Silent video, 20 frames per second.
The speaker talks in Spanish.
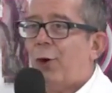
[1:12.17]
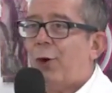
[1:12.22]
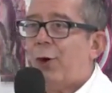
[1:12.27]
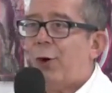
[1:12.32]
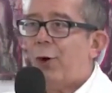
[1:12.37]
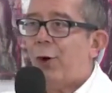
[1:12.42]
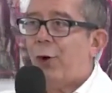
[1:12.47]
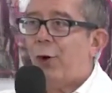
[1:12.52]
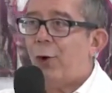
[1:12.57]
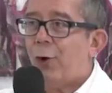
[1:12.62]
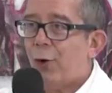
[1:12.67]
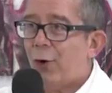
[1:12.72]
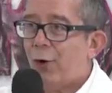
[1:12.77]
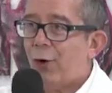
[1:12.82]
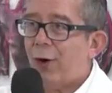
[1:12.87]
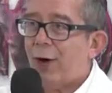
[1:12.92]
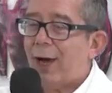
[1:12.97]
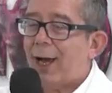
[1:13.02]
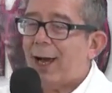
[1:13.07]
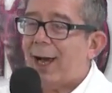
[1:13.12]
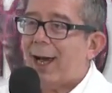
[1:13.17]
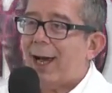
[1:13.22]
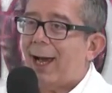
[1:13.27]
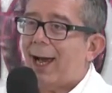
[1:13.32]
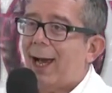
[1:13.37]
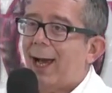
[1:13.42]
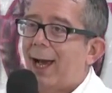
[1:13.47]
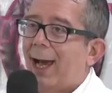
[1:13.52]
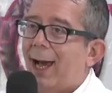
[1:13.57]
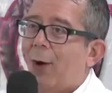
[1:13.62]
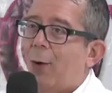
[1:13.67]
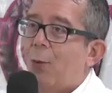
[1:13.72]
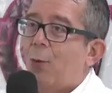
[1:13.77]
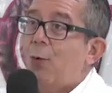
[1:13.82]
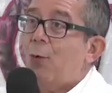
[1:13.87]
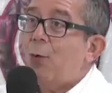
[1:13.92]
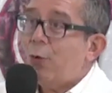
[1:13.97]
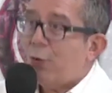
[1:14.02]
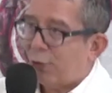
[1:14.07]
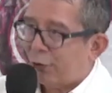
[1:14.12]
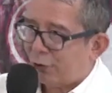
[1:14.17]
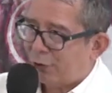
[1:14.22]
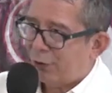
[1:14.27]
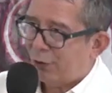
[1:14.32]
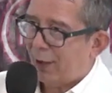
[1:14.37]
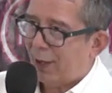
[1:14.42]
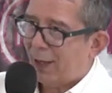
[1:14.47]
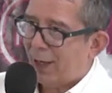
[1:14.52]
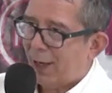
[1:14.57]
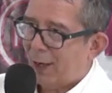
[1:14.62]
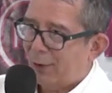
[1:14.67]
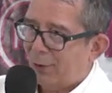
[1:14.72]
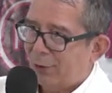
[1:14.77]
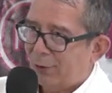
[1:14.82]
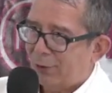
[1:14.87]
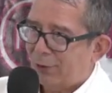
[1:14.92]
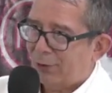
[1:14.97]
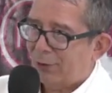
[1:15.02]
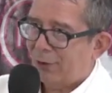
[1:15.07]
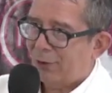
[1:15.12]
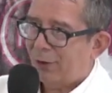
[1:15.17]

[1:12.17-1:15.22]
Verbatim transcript: no a unos ciudadanos,